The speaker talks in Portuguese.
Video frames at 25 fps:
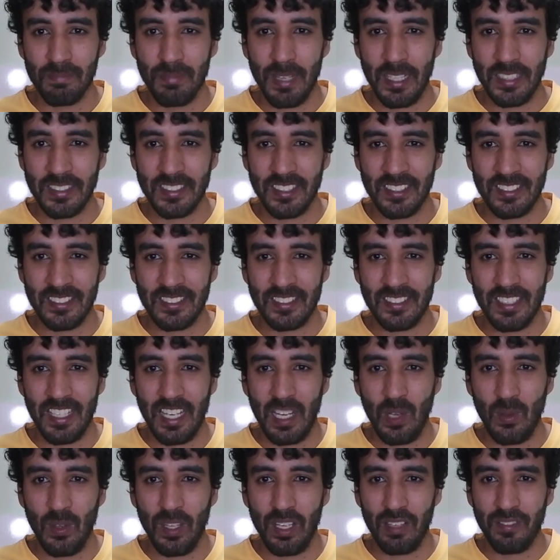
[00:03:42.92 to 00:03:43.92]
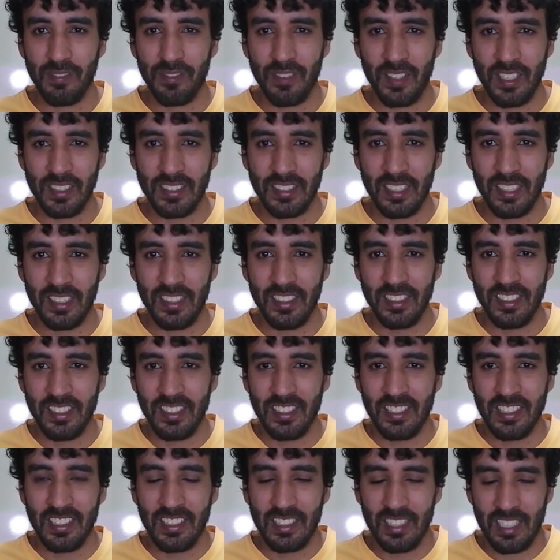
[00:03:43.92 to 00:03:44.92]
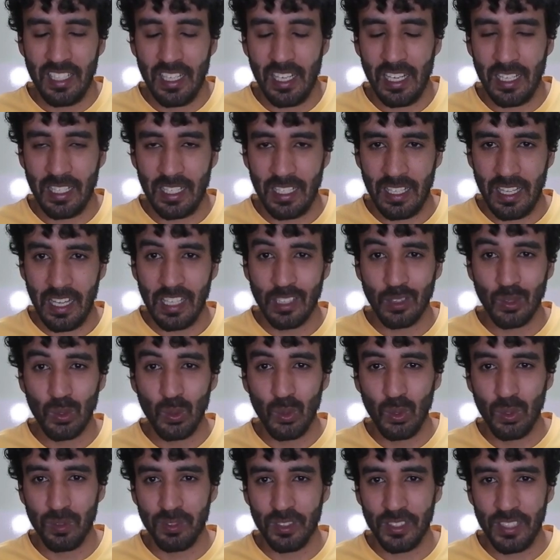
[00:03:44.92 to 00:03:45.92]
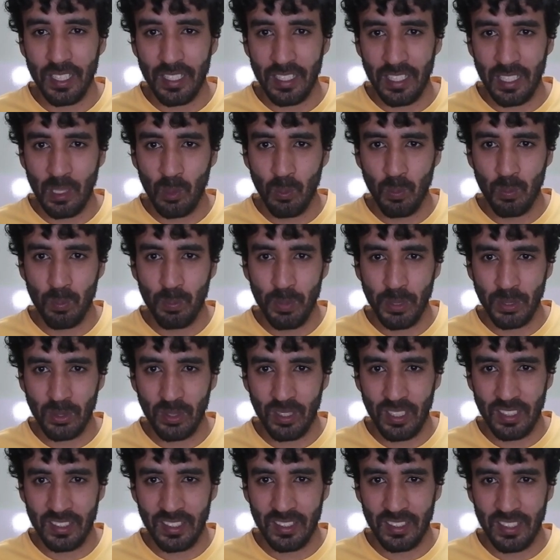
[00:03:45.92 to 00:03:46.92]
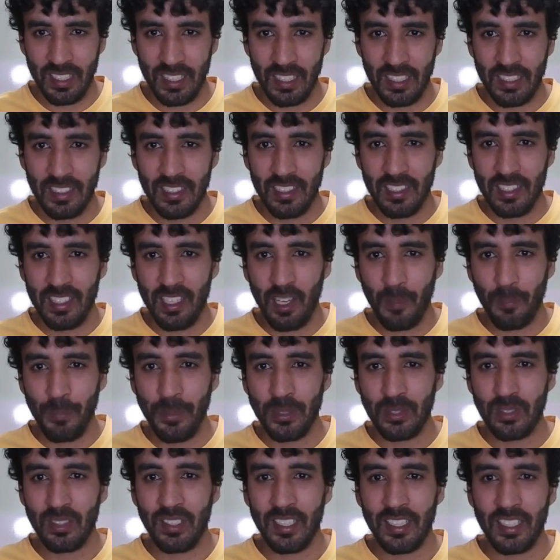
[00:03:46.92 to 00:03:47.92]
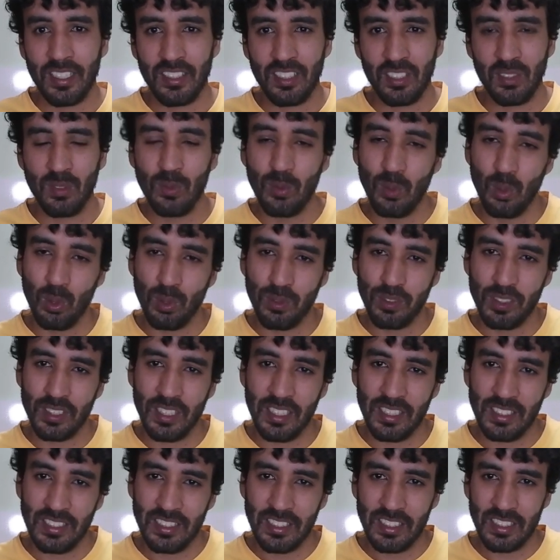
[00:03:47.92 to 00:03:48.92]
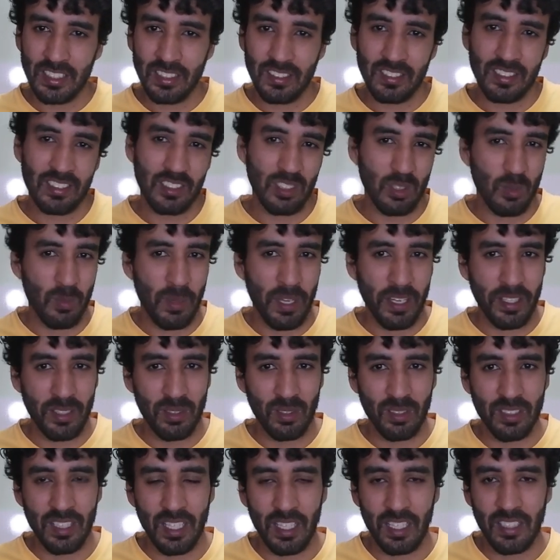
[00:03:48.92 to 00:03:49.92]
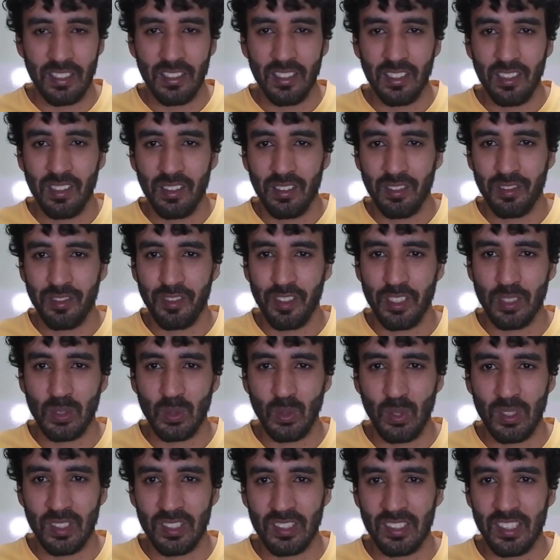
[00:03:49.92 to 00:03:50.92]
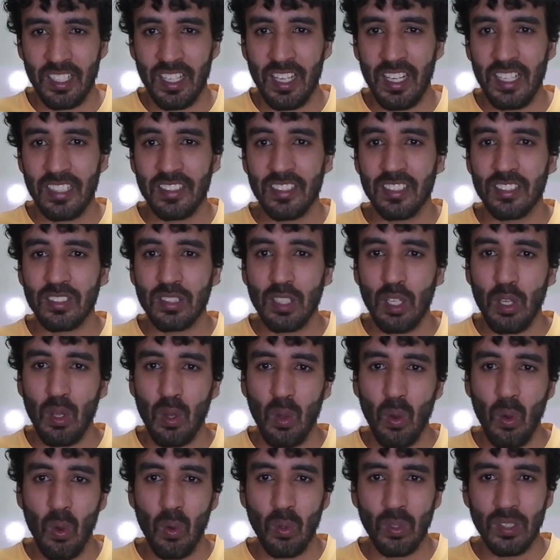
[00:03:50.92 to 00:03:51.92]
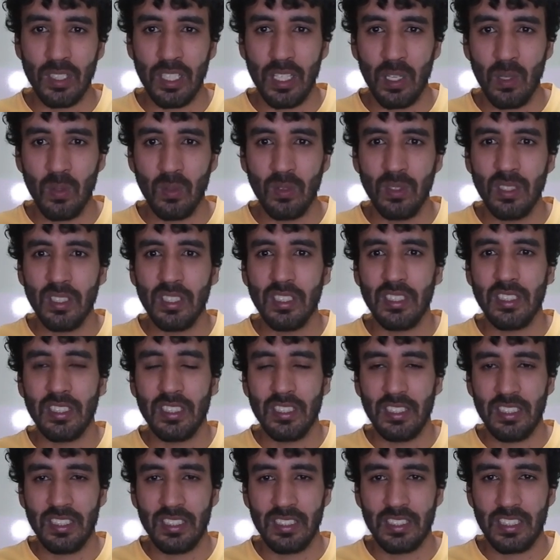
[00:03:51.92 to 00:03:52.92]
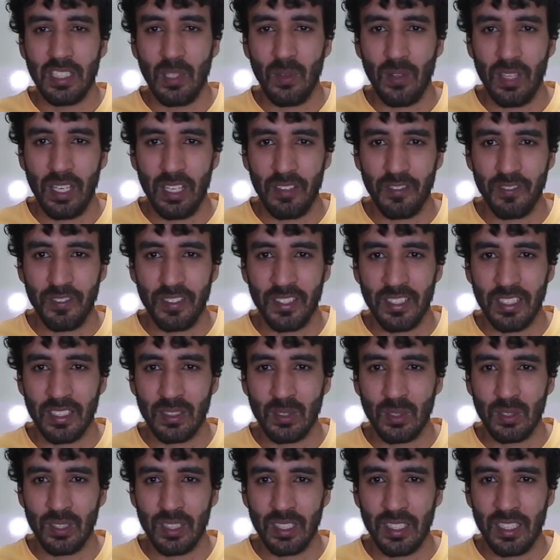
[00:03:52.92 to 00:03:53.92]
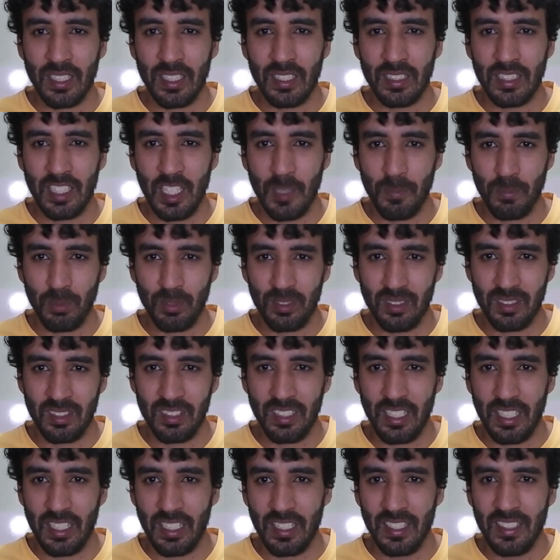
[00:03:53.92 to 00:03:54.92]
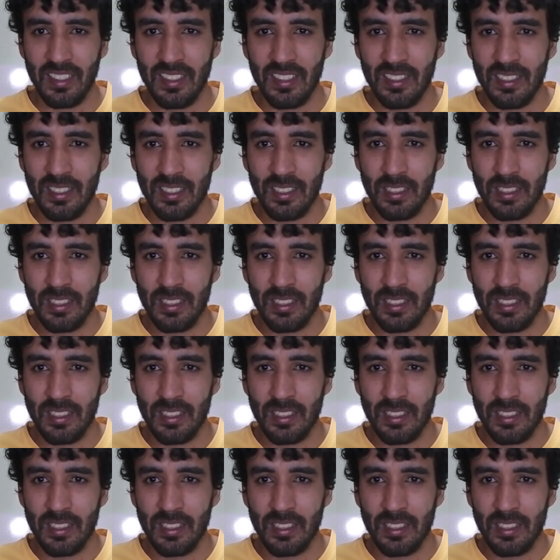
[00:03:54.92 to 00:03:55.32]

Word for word: magistral, ela faz ali a, a, dúvida, né? O personagem dela é um personagem de dúvida se o marido dela fez coisas erradas ou não. Então ela fica todo aquele tempo se ela